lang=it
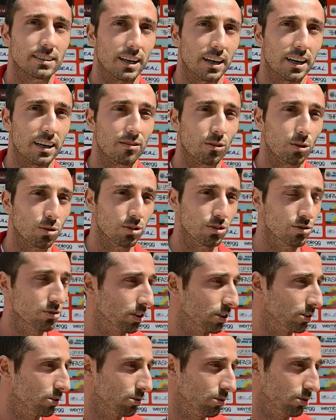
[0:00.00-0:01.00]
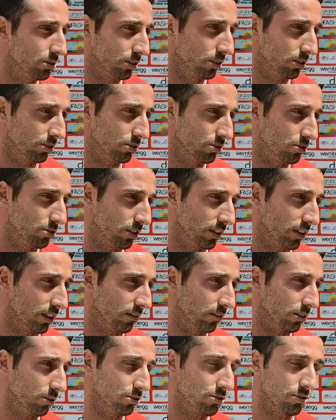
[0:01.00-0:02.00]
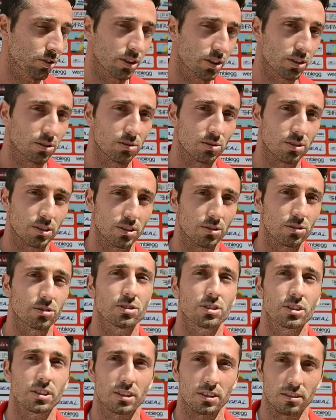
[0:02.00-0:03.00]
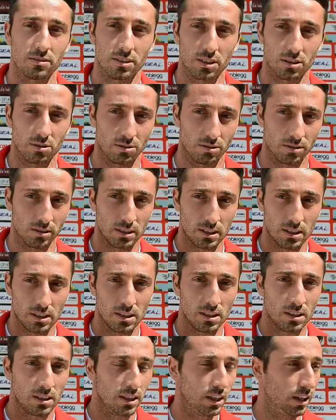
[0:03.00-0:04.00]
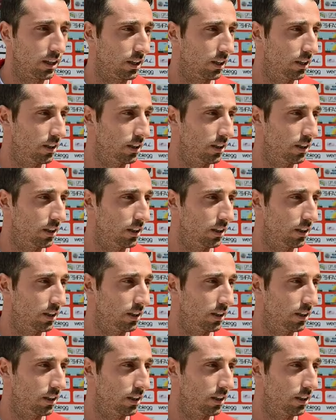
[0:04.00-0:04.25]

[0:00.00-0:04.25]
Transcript: arrivano dei giocatori, ogni giorno arrivano giocatori, oggi è arrivato anche